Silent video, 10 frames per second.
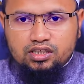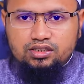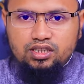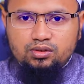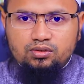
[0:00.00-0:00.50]

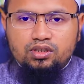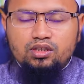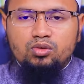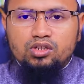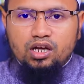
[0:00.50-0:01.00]
যেহেতু তিনি
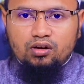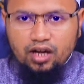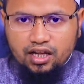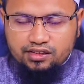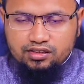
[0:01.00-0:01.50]
মুনকারুল
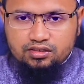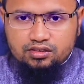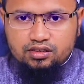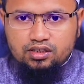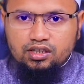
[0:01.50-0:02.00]
হাদিস
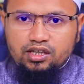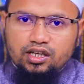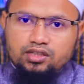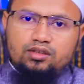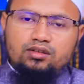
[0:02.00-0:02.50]

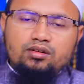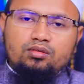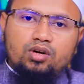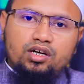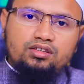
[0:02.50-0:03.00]
এজন্য
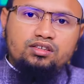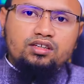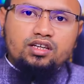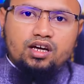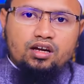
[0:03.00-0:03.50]

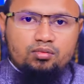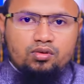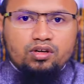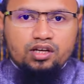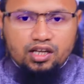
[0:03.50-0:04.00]
মহাদ্দিসিনে
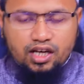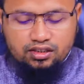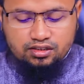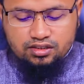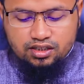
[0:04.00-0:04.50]
কালামগণ এই
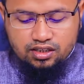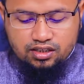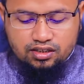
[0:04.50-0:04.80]
হাদিসকে